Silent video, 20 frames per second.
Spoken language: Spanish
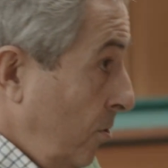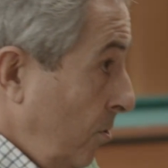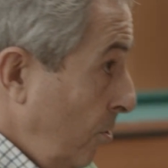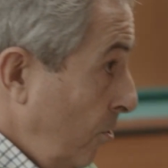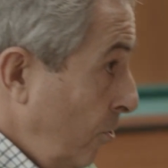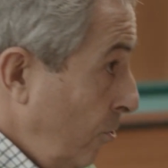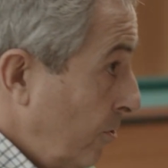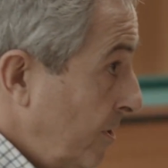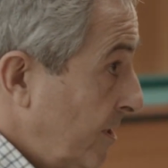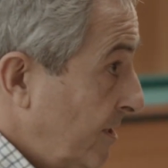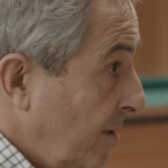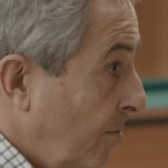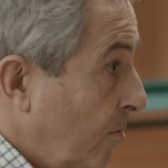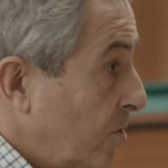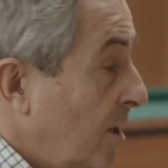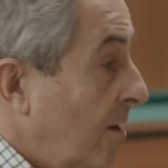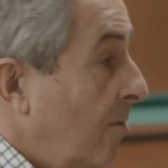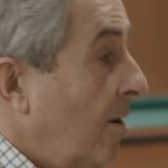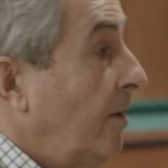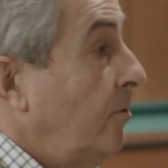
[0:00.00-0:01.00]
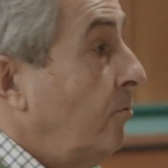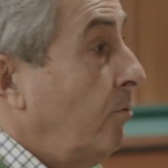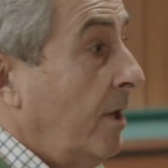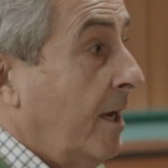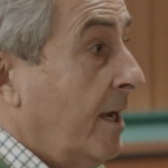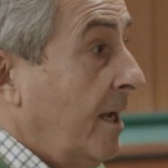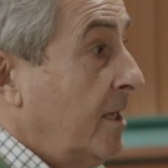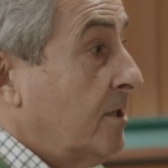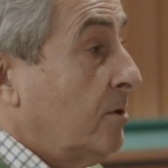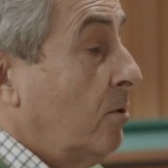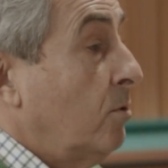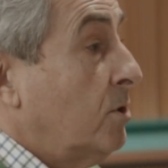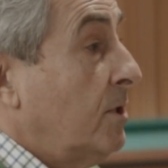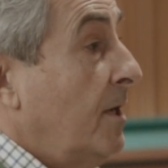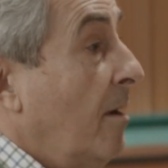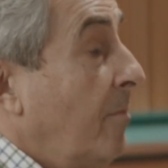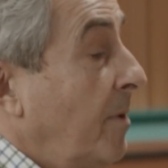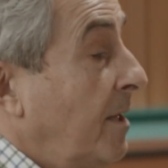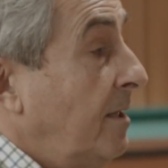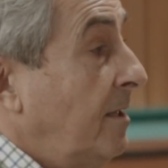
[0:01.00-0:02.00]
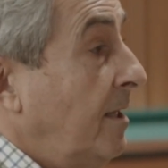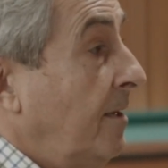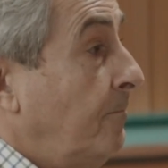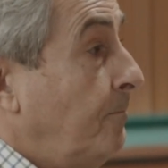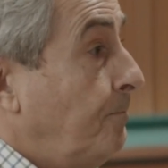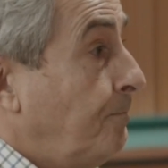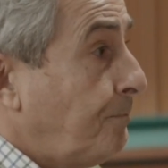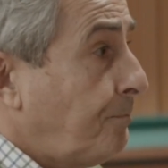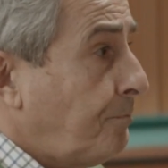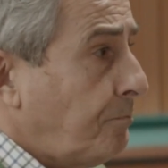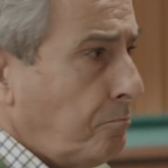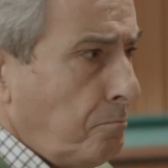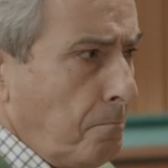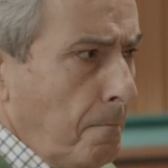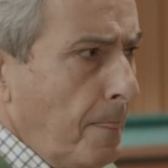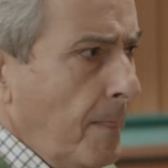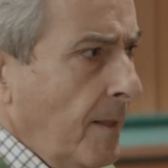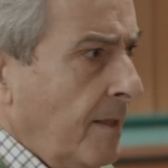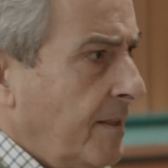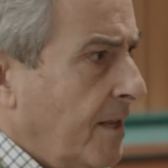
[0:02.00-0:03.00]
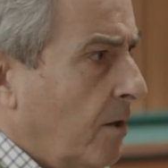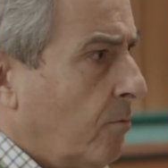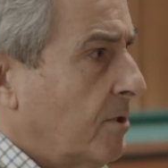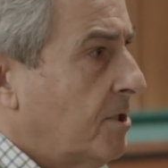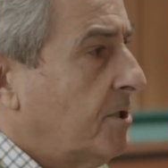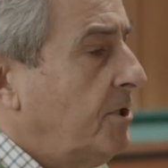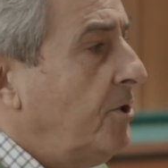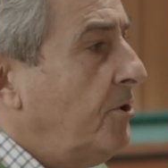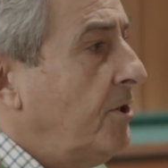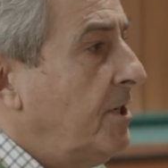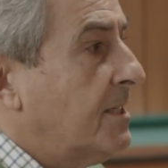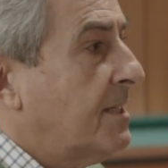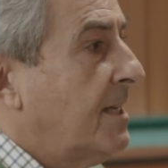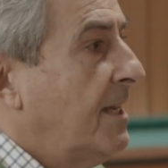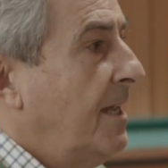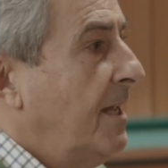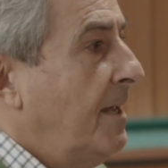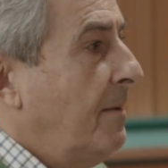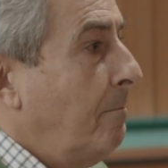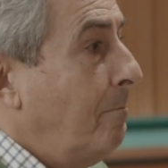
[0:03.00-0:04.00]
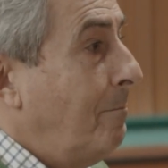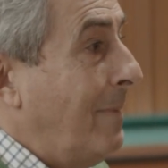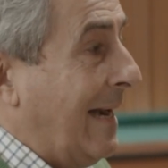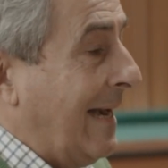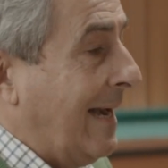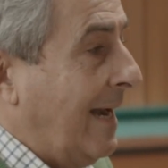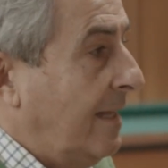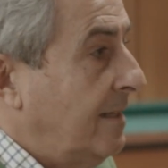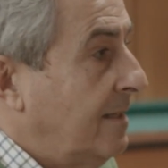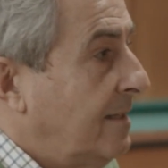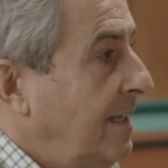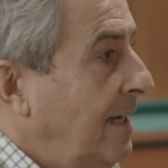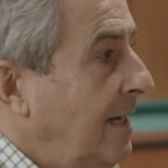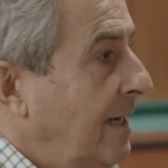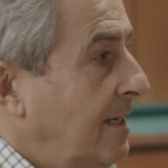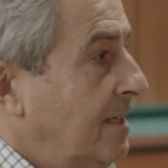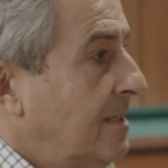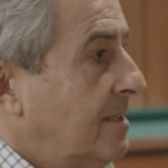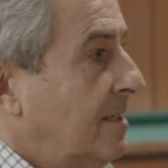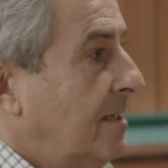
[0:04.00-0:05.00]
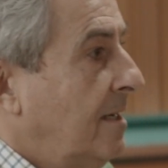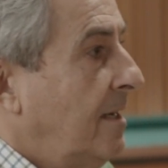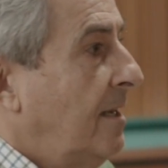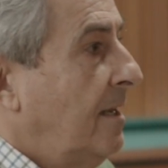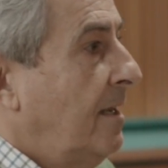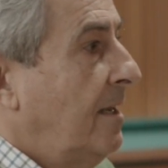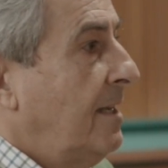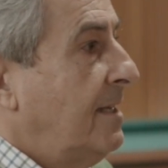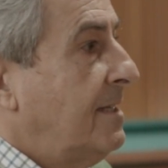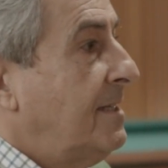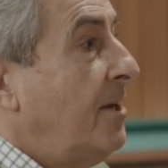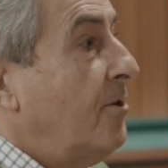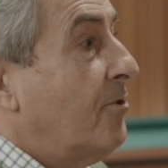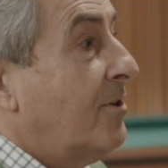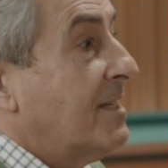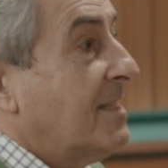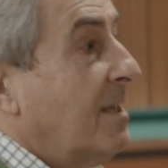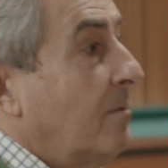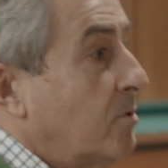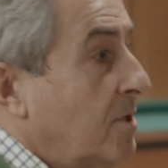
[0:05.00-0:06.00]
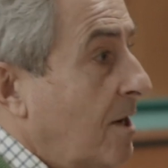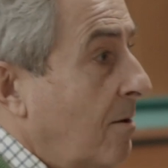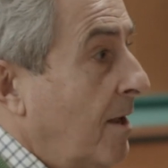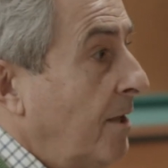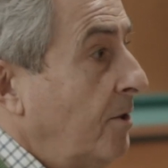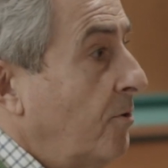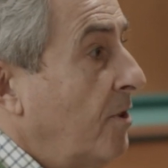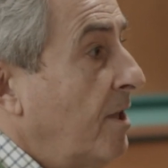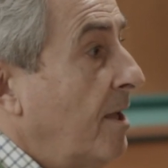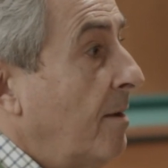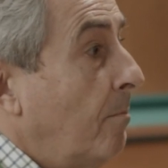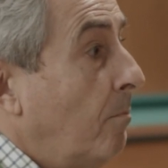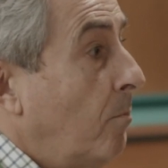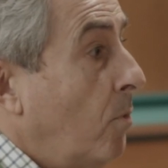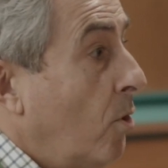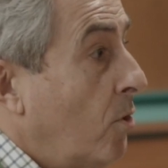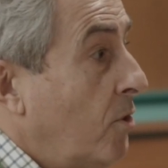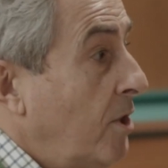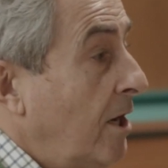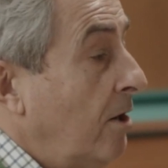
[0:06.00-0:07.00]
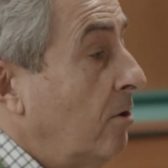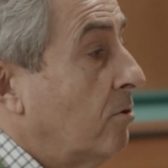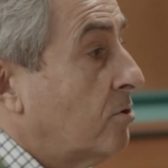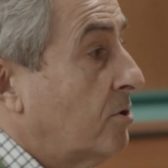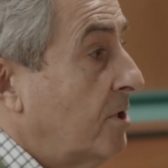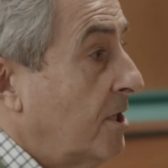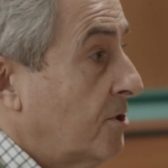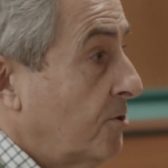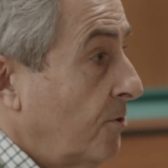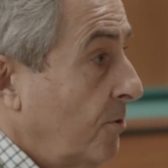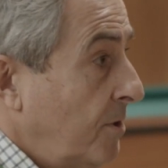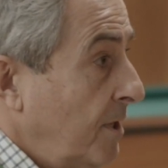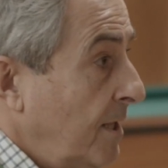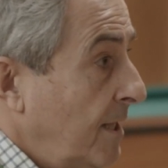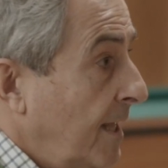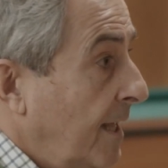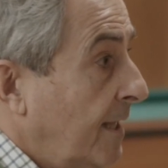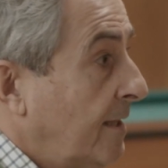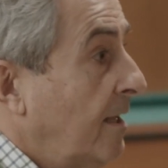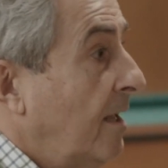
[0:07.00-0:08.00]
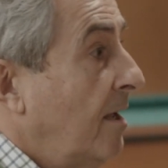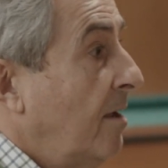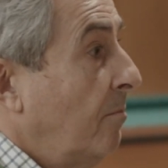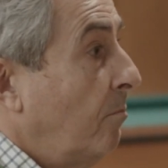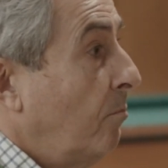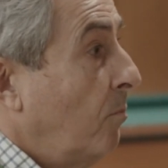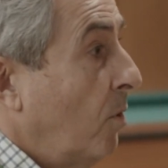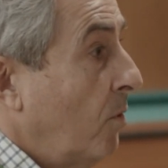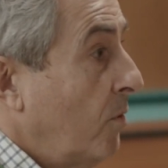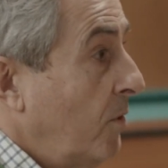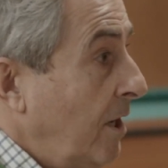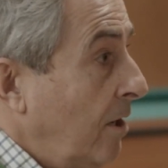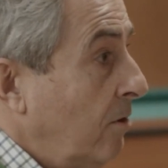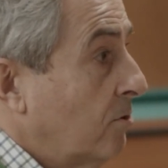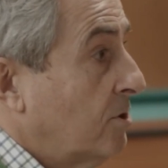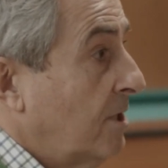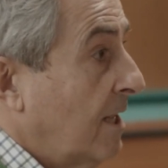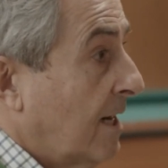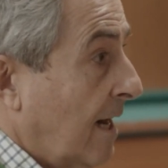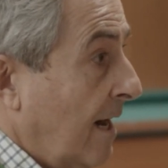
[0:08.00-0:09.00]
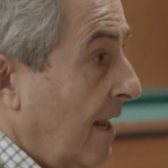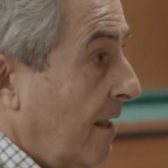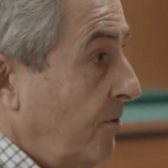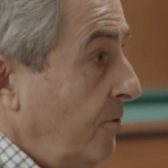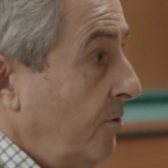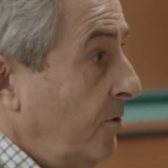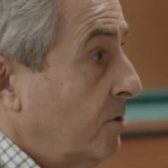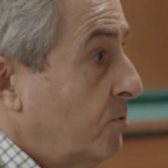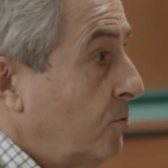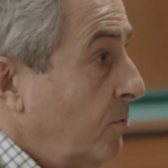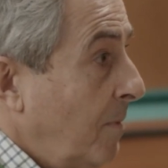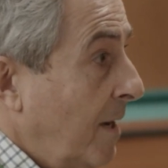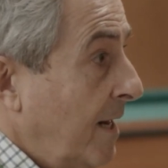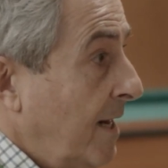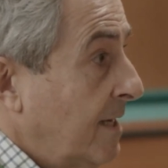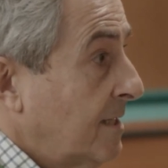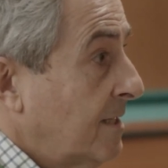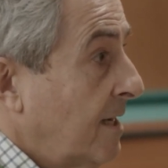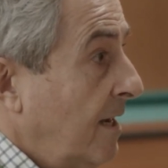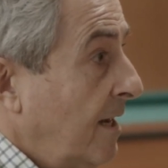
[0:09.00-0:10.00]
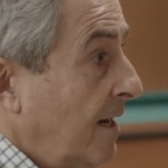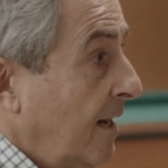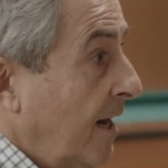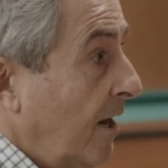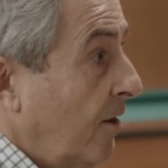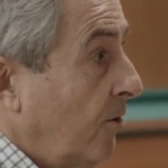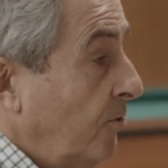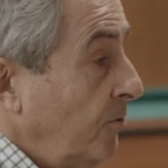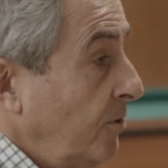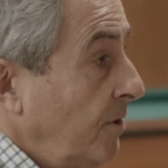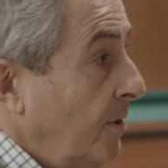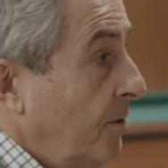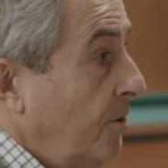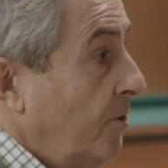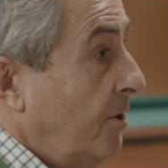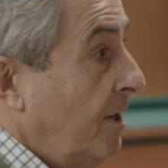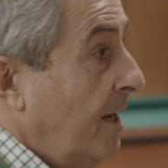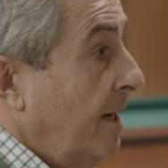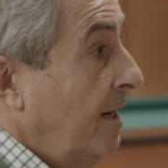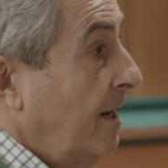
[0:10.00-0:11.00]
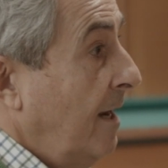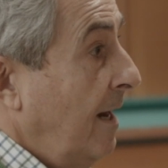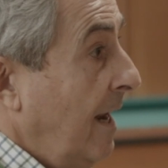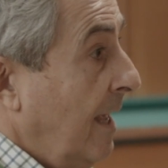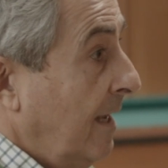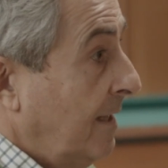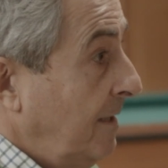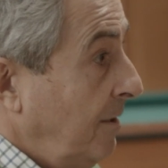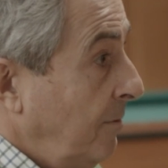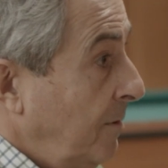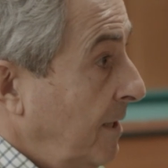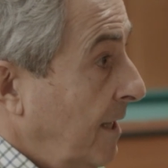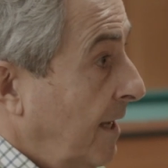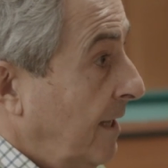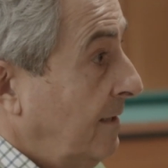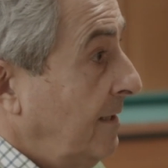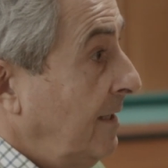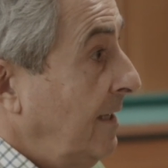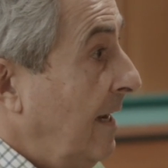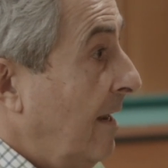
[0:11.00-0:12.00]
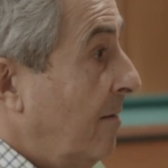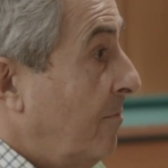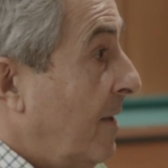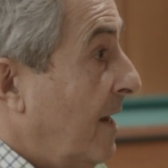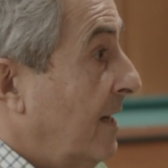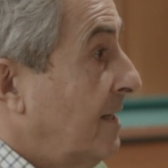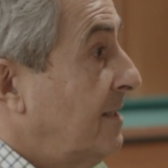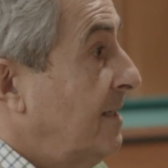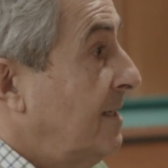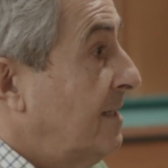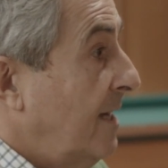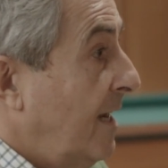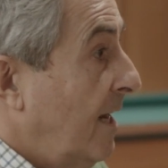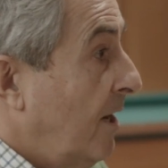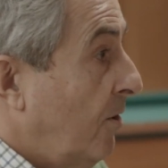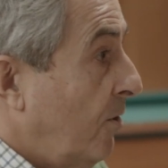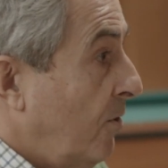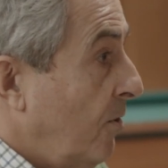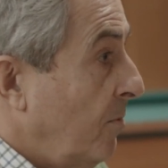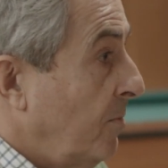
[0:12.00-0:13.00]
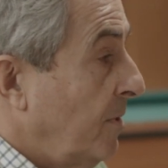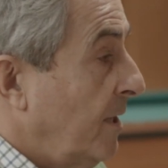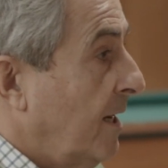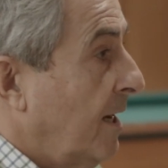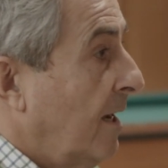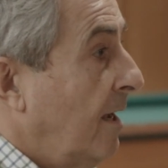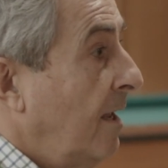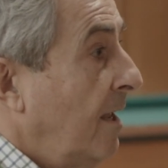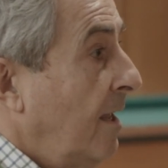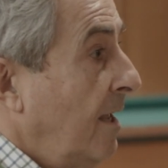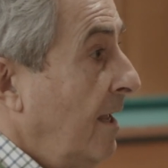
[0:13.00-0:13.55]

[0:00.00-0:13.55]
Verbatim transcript: no estamos hablando única y exclusivamente de cuestiones mercantiles, sino que estamos hablando de modelos de sociedad, modelos de relaciones humanas que condicionan la actividad y la praxis económica.